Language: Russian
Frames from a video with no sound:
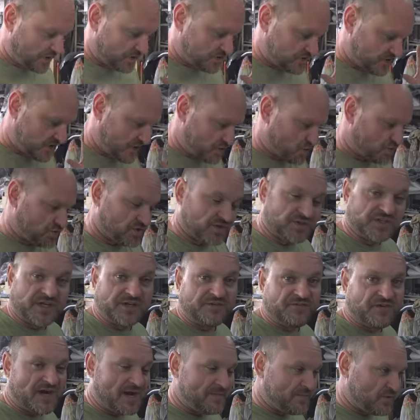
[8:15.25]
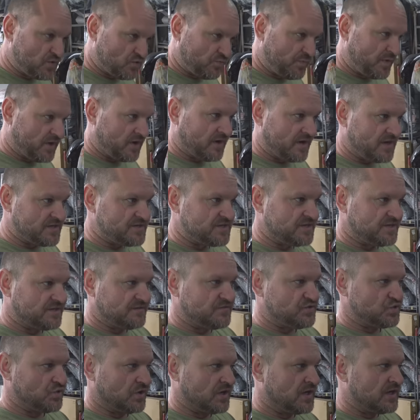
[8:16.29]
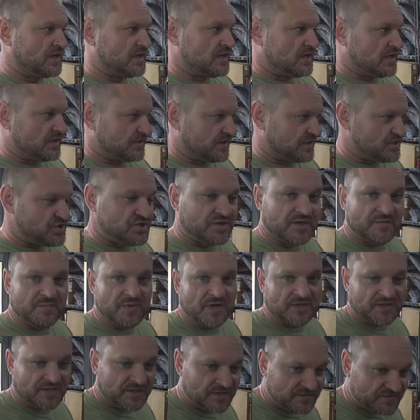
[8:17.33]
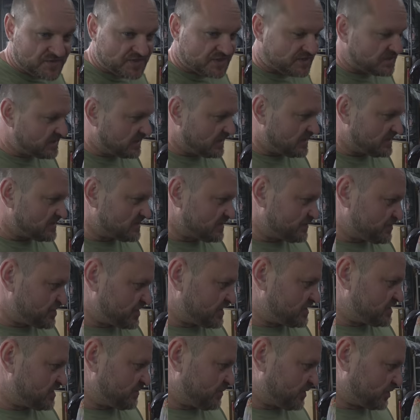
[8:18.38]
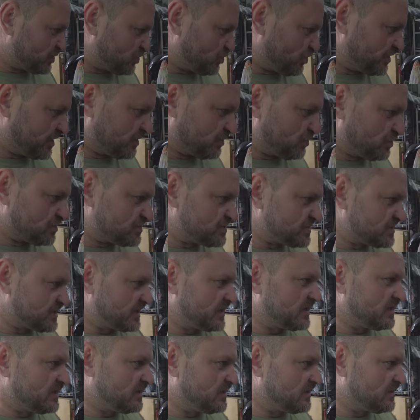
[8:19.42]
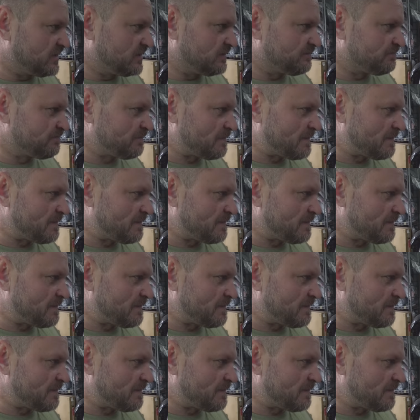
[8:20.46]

их сразу загнать в камеру, покрасить и все. Значит, ребята, не всегда запчасти подходят. То есть цель э,